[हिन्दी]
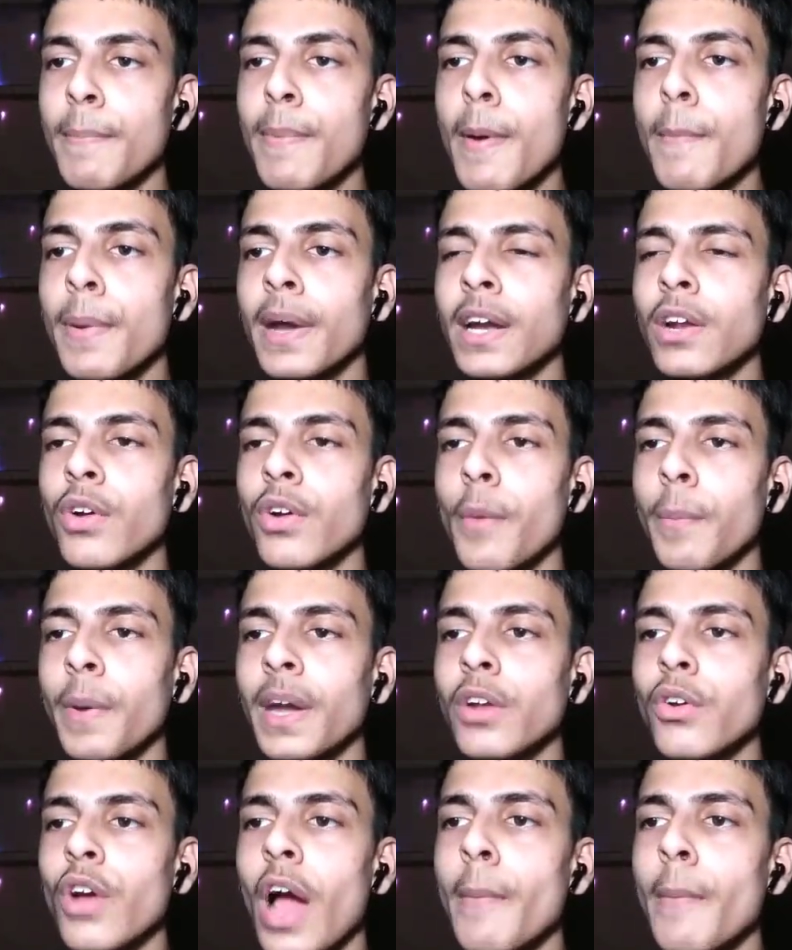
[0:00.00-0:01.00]
पर पेट
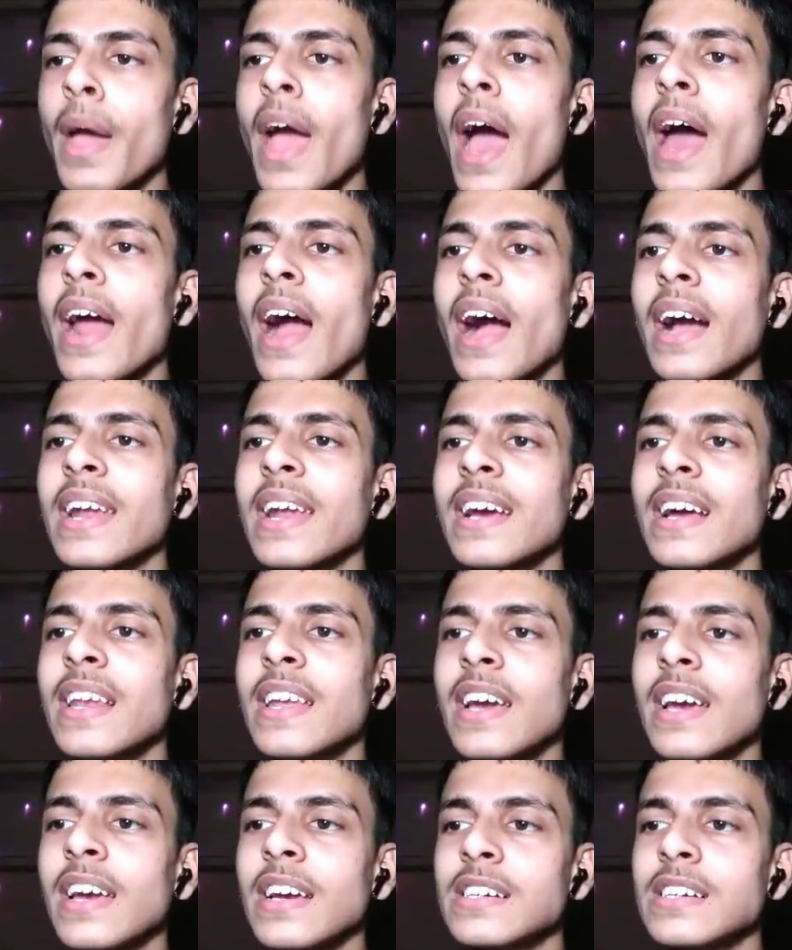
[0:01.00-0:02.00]
गया पेट गया मैं आगे आगे
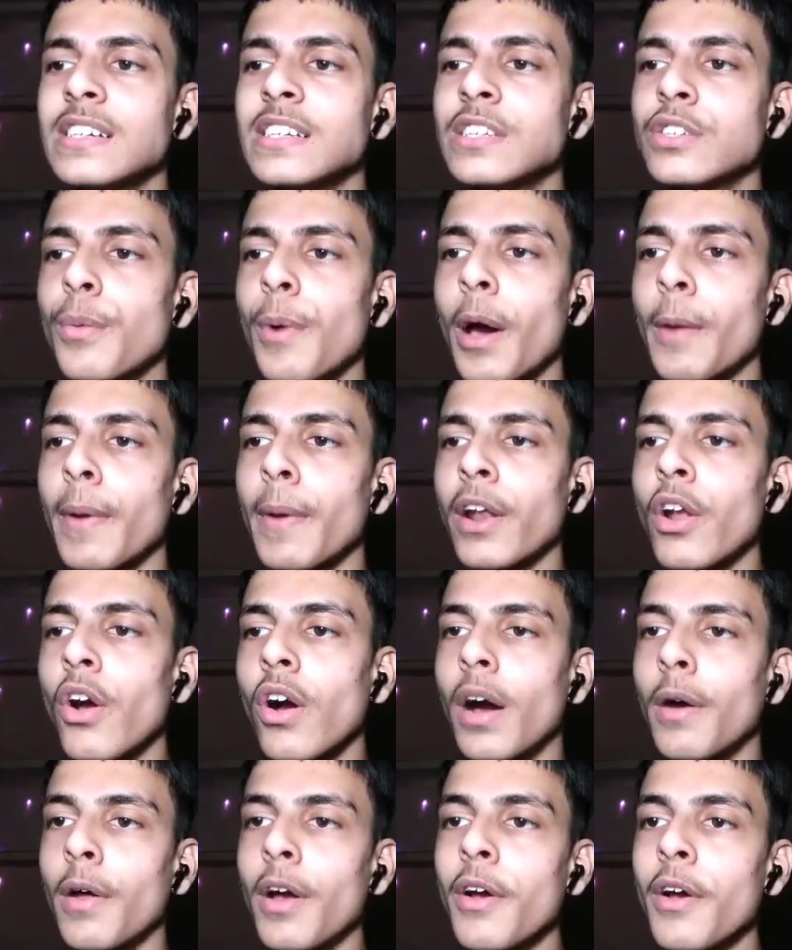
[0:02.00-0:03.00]
निकल गया इसको बाहर
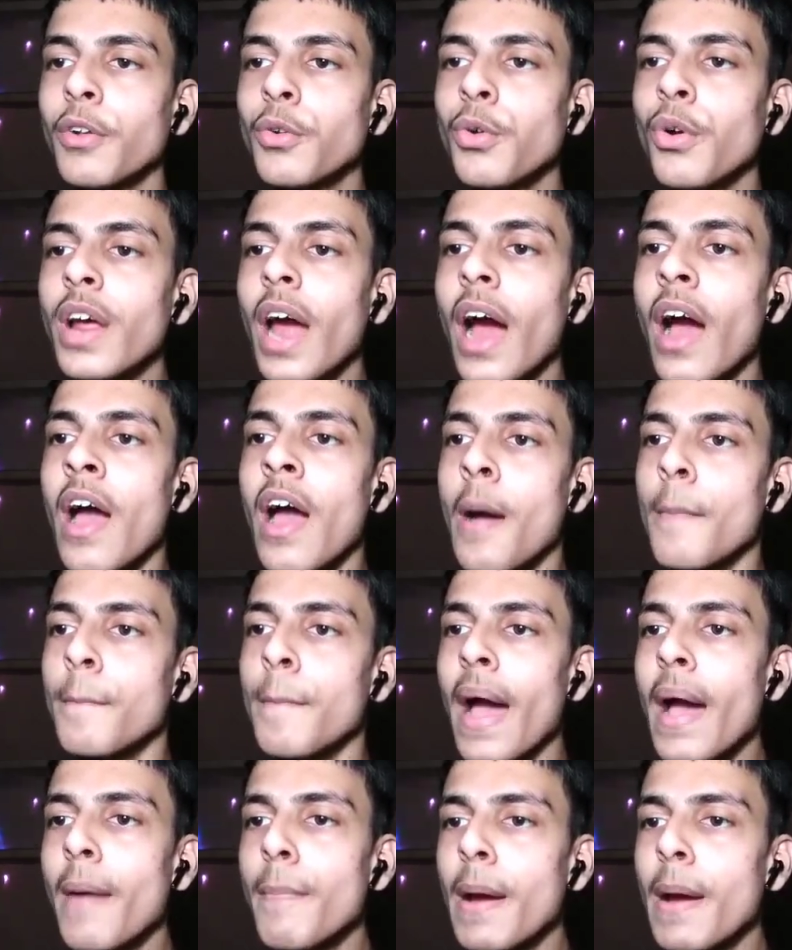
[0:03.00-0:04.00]
फेंक अबे मैं ठुक गया
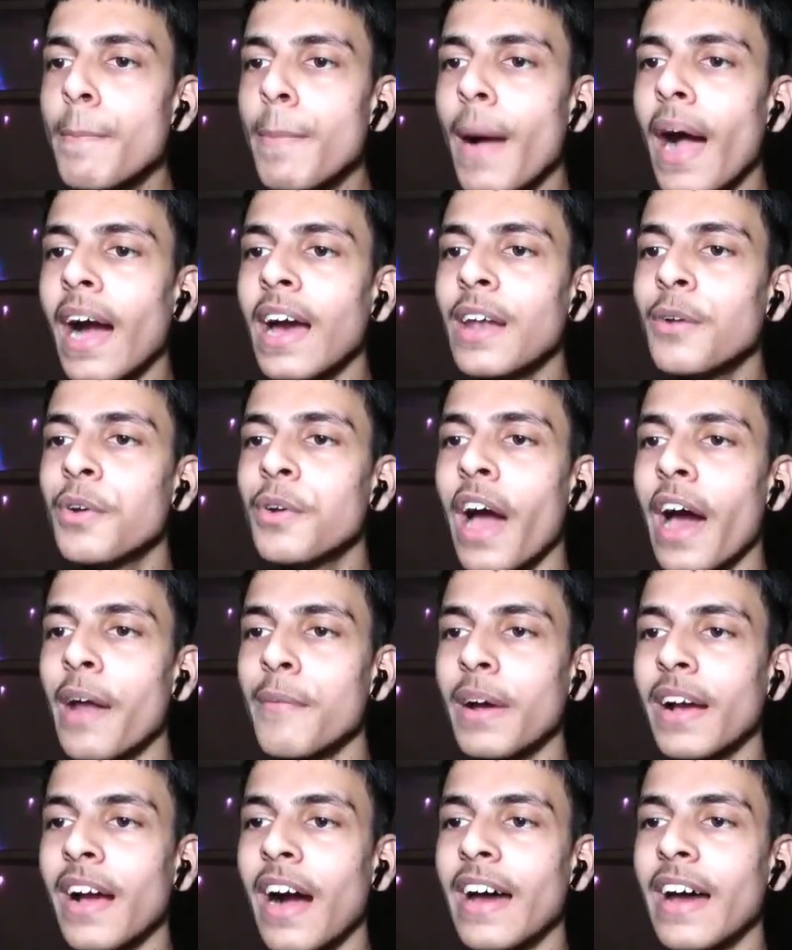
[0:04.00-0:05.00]
मैं मैं पागल हो
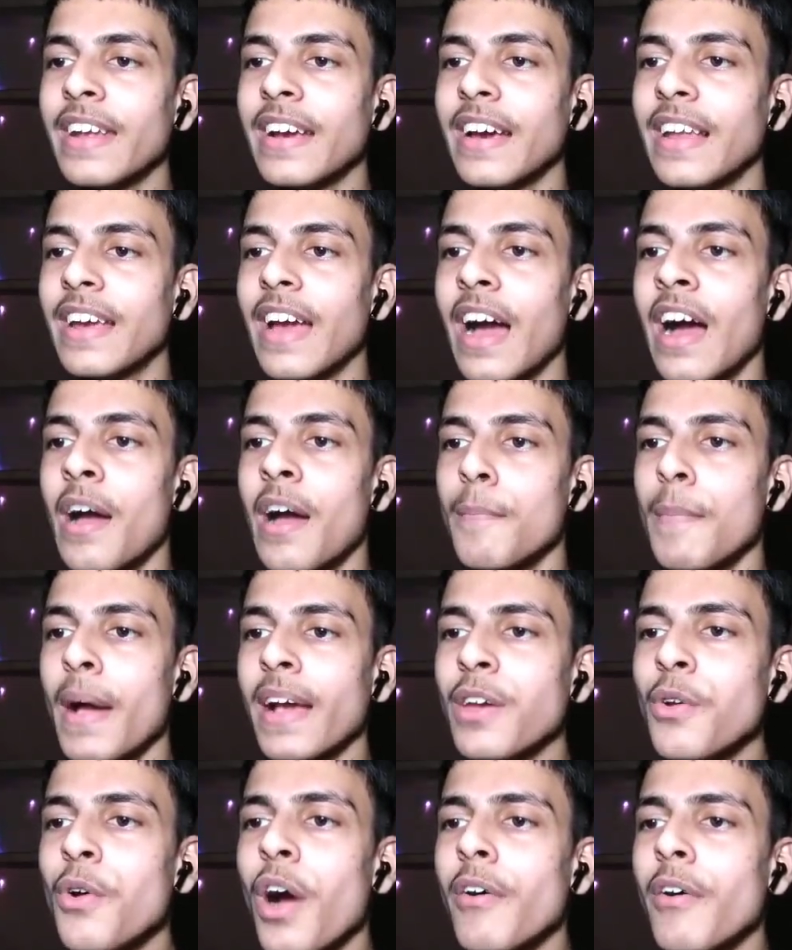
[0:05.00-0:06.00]
गया और मैं कहां निकल गया
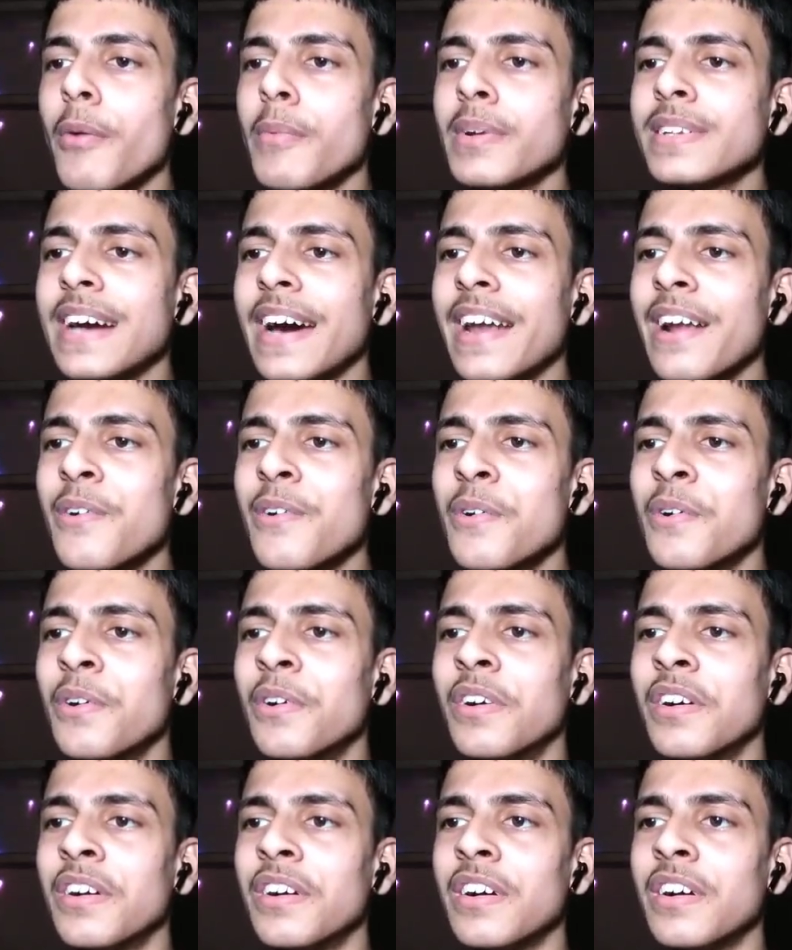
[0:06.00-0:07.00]
मैं क्यों आऊँ मैं जा रहा
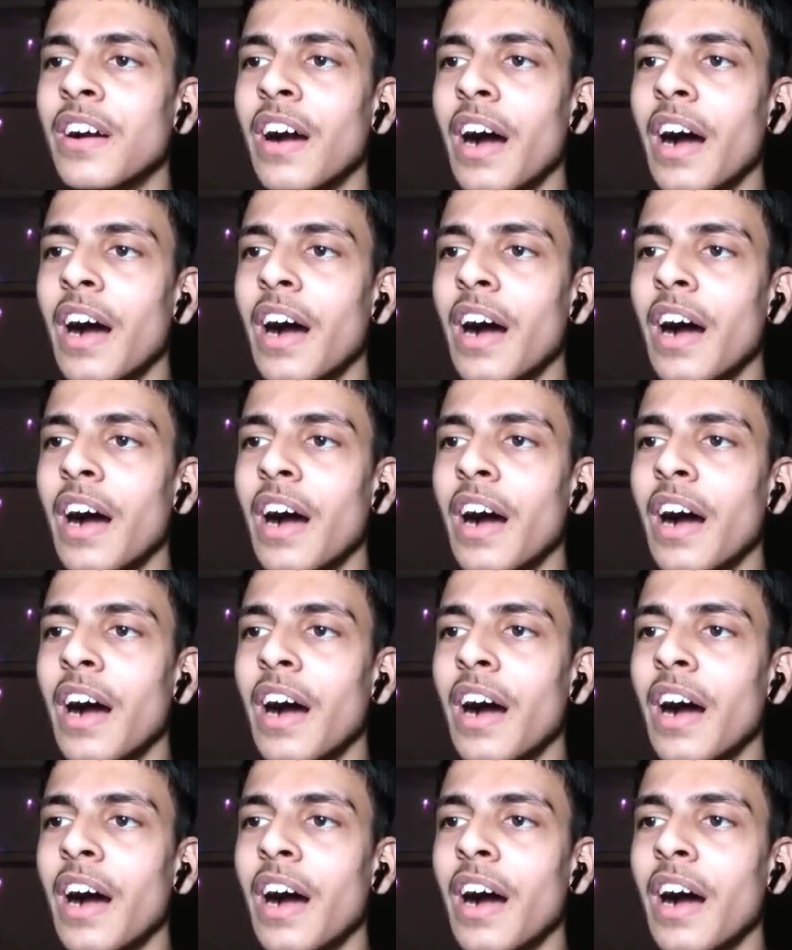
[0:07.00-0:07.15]
हूं